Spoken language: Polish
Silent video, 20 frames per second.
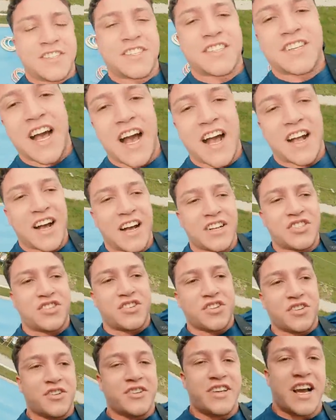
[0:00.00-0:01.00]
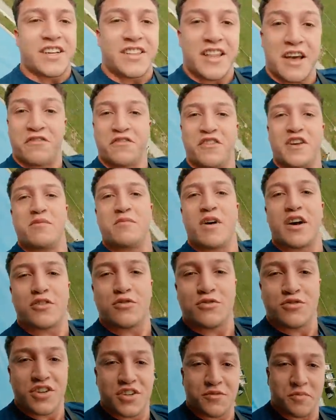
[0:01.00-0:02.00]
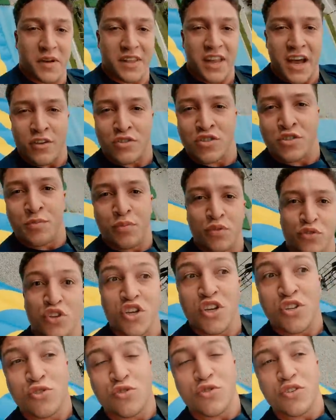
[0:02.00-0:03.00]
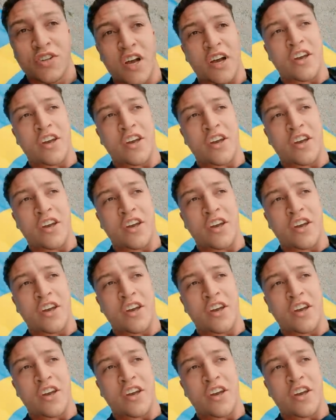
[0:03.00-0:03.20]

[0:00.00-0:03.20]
skakać jak na filmach, ludzie spadają z budynku i